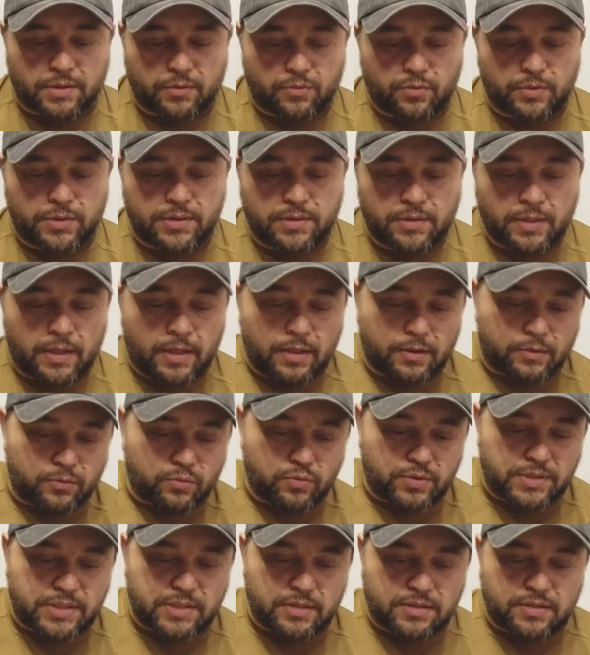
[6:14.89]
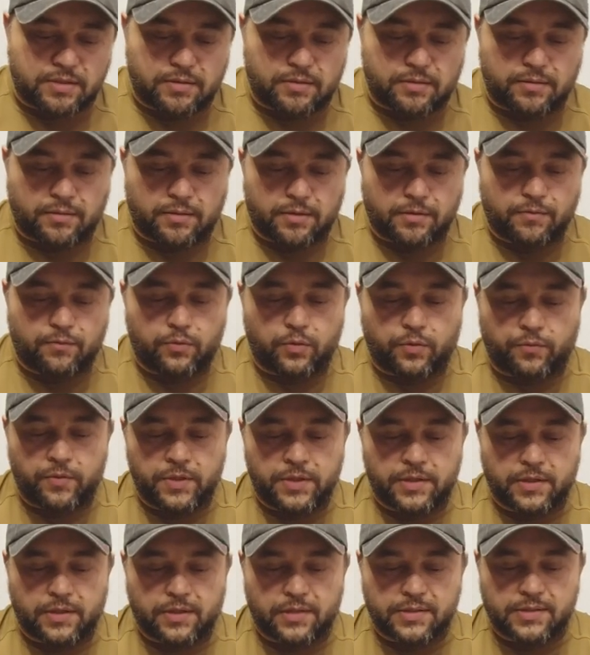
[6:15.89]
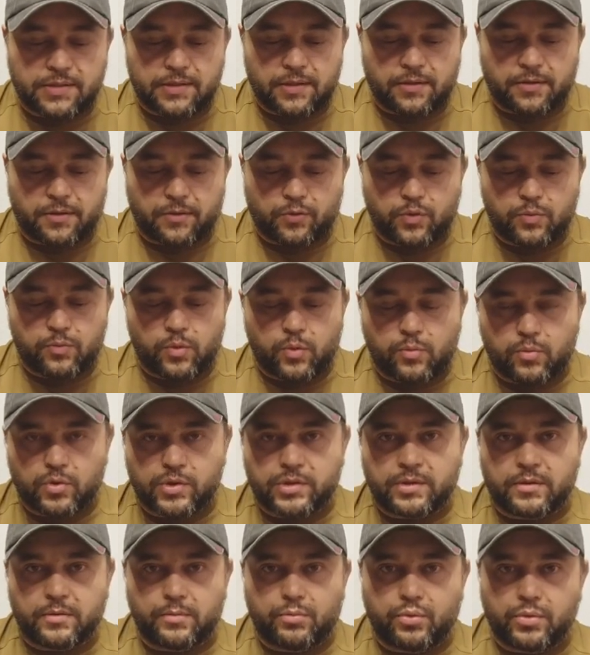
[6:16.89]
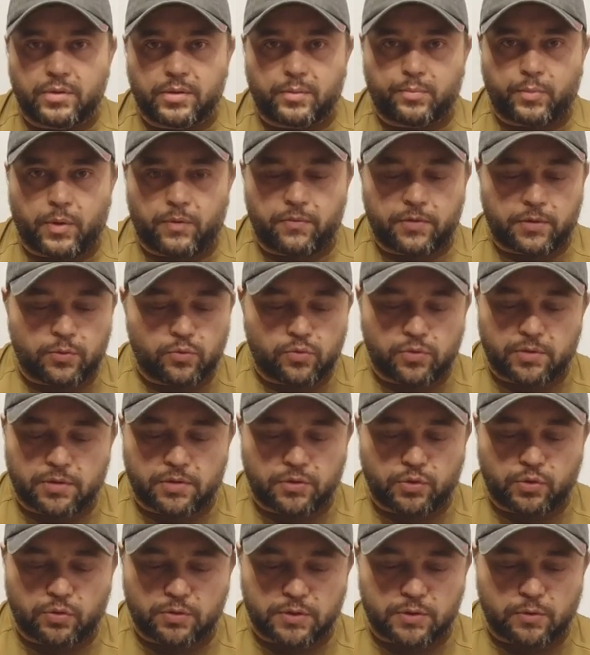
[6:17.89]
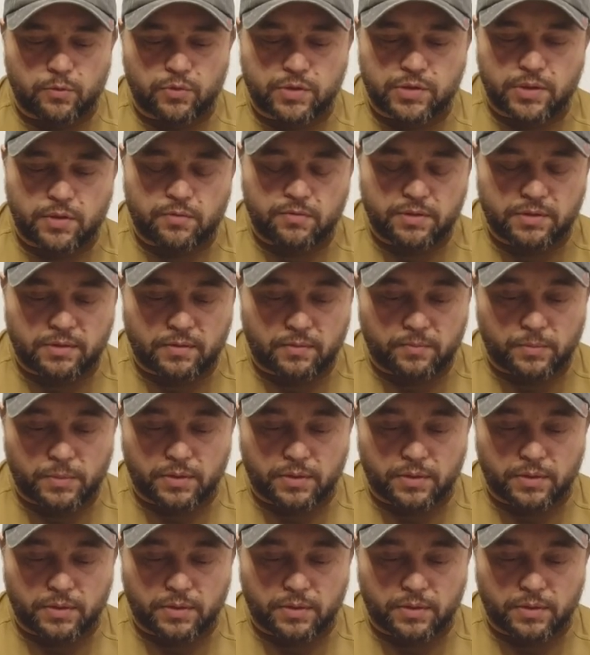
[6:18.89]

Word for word: То есть, ну, здесь на двух винтиках сделано, я думаю, можно будет повернуть, ничего сложного в этом